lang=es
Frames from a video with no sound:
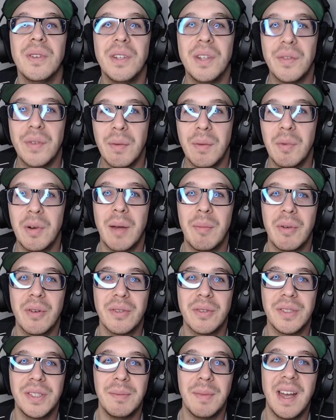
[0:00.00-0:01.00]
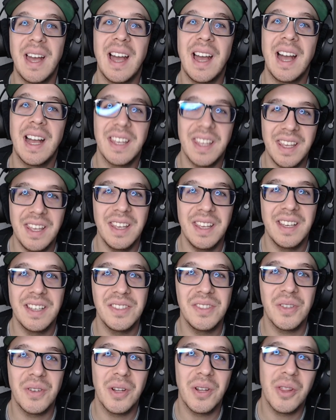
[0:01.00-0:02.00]
y nos vemos la próxima aquí
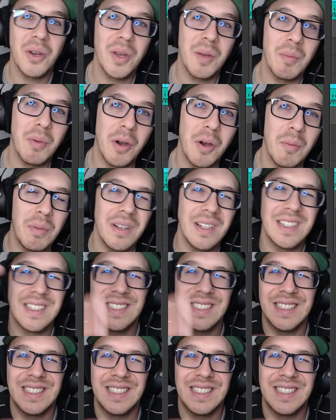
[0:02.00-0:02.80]
en Sonidos Hip Hop.